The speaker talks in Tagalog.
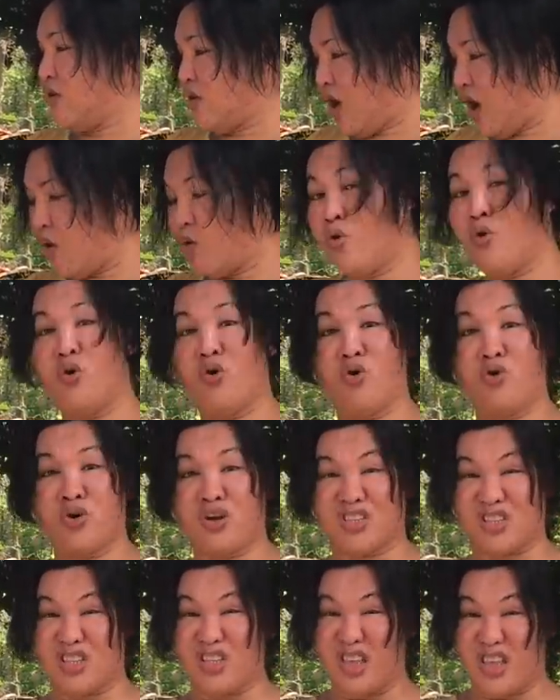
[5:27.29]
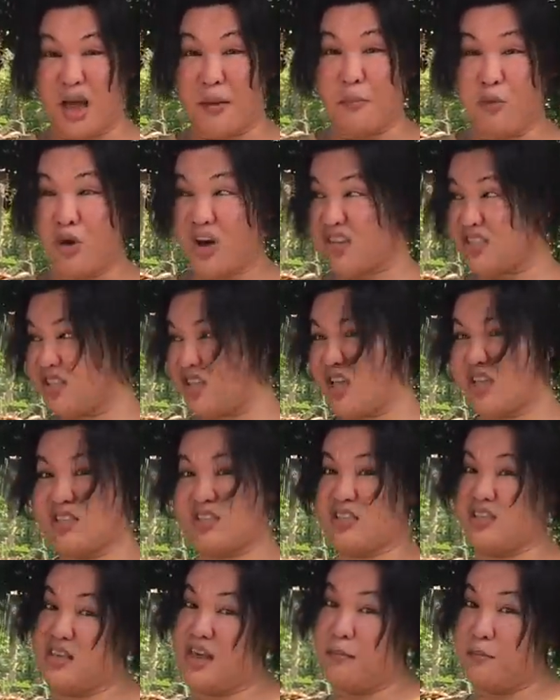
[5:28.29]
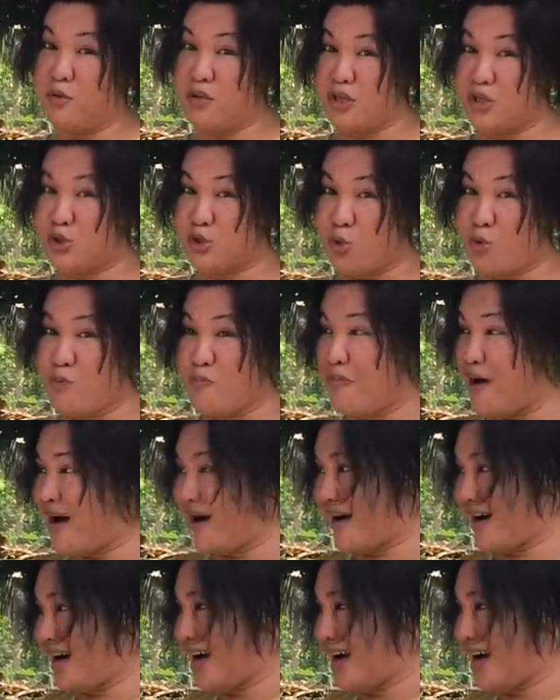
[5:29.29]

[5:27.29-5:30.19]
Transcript: Ah, oo, kasi nayabo kasi eh. So, yabu ni Jumar.